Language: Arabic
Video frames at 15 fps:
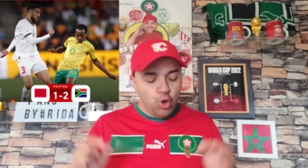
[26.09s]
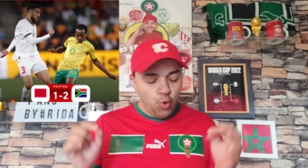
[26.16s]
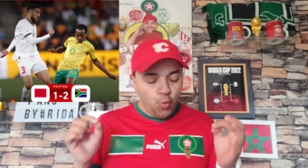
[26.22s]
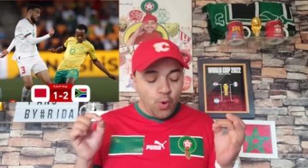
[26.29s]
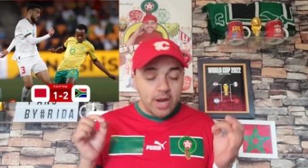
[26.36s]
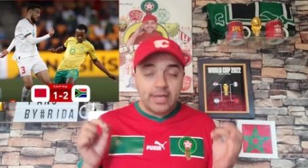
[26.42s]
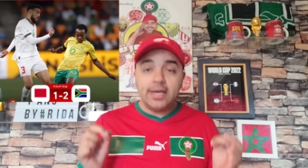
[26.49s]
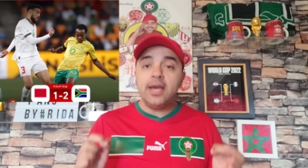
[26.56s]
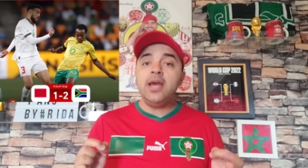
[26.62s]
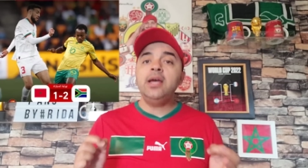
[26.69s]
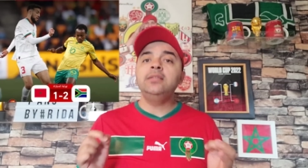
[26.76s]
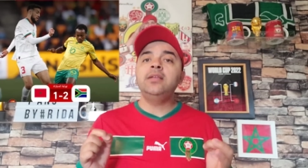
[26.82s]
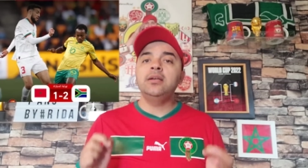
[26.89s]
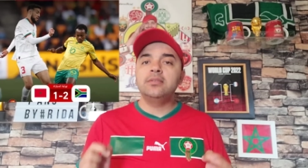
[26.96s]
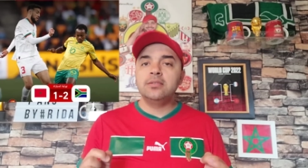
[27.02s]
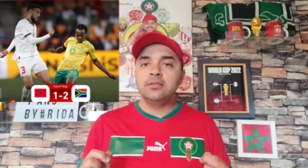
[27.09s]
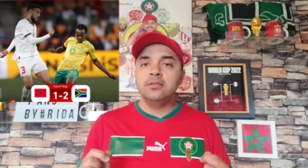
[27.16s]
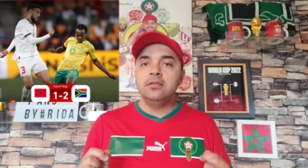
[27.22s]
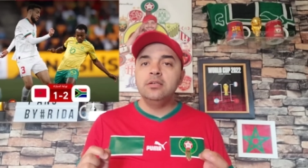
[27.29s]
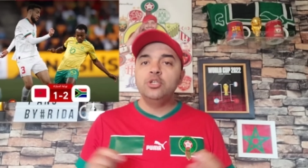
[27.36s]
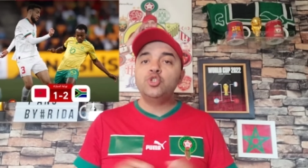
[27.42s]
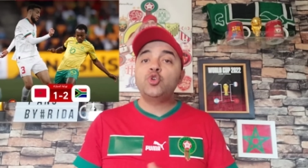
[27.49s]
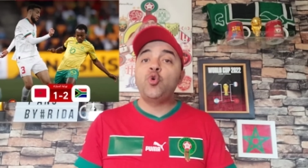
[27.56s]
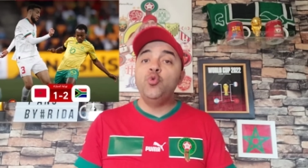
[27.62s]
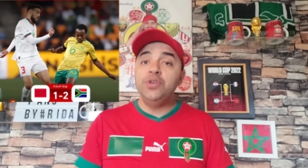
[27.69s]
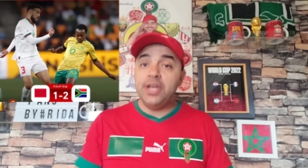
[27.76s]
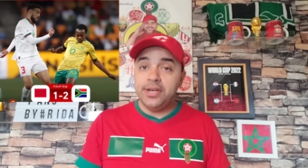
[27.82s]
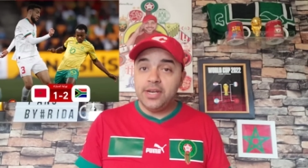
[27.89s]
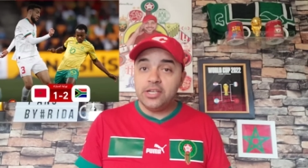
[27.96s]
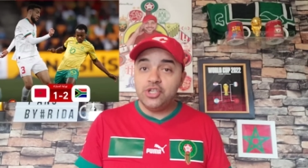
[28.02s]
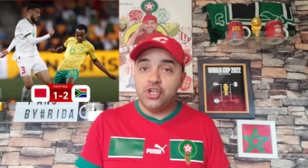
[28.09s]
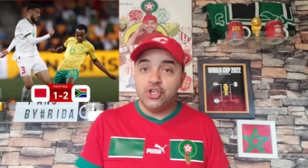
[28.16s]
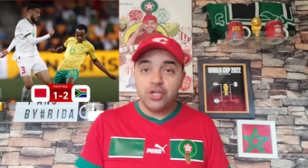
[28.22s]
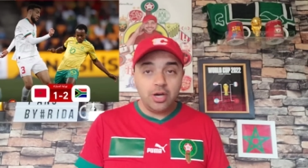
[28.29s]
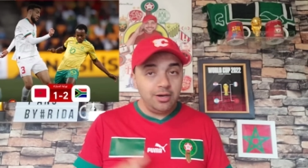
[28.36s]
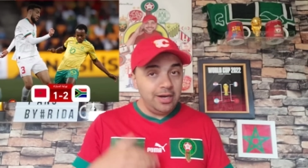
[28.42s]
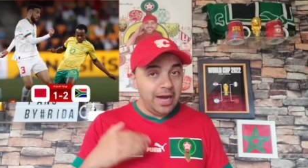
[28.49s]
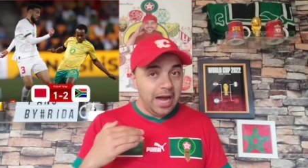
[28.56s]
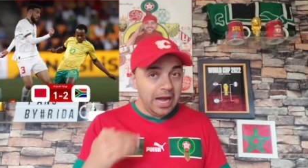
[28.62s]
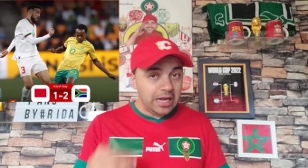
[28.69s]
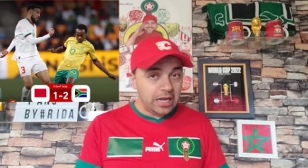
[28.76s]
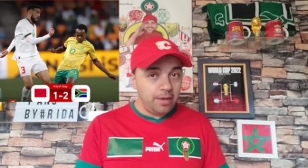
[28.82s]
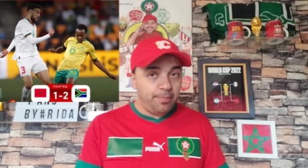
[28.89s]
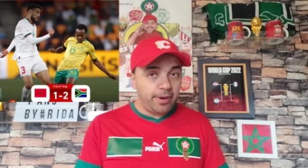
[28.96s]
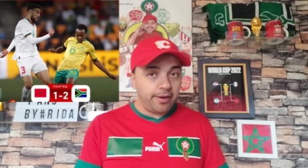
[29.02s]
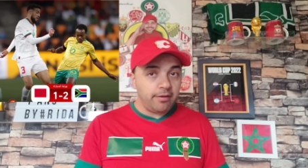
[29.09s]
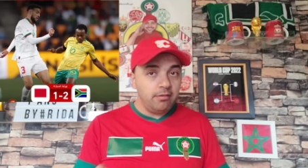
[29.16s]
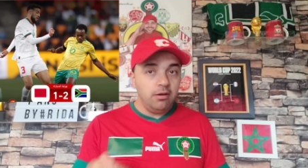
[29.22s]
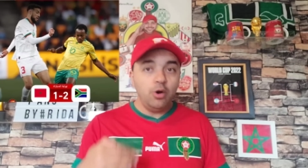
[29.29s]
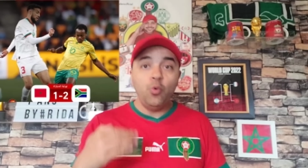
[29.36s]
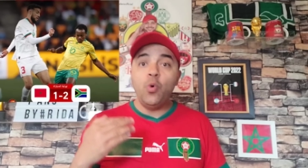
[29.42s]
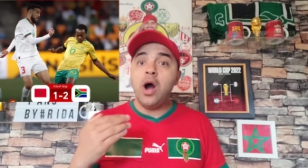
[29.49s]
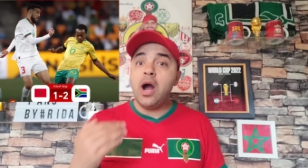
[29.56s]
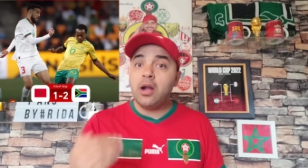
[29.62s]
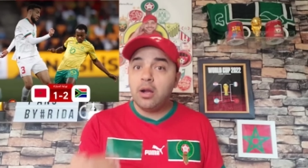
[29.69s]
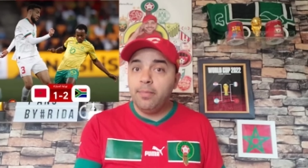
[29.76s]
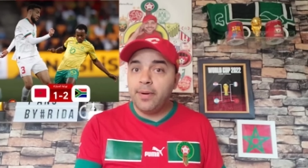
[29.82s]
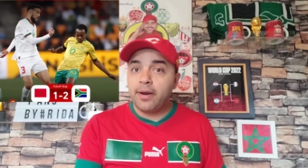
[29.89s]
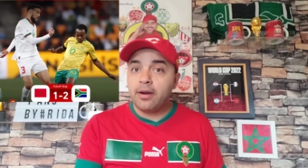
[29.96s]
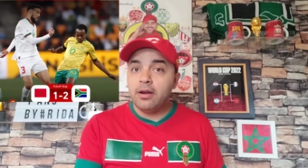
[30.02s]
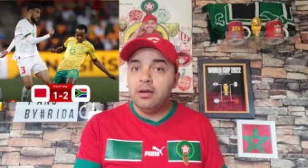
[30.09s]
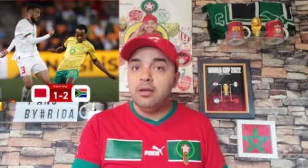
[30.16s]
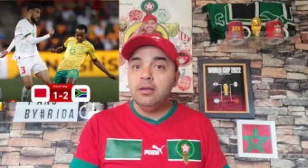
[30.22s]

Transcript: وكادت تكون النتيجه اكبر واكبر